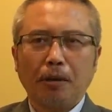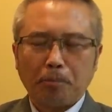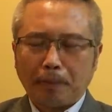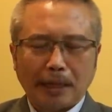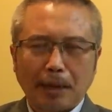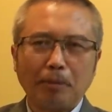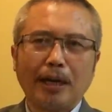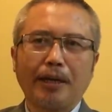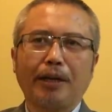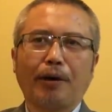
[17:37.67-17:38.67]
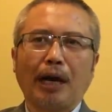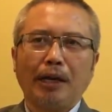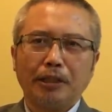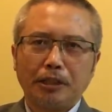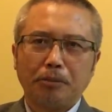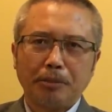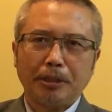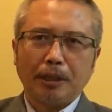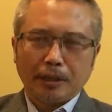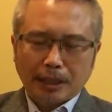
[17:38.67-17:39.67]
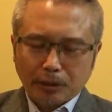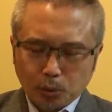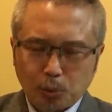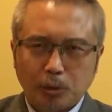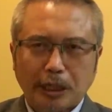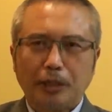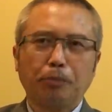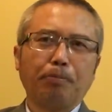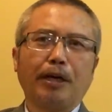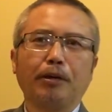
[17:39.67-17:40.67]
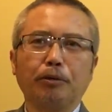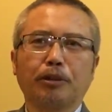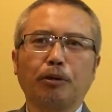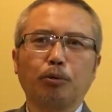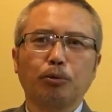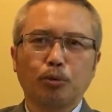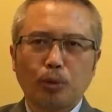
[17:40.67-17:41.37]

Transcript: 不把他们干掉啊，习近平他的独裁就不能够成功，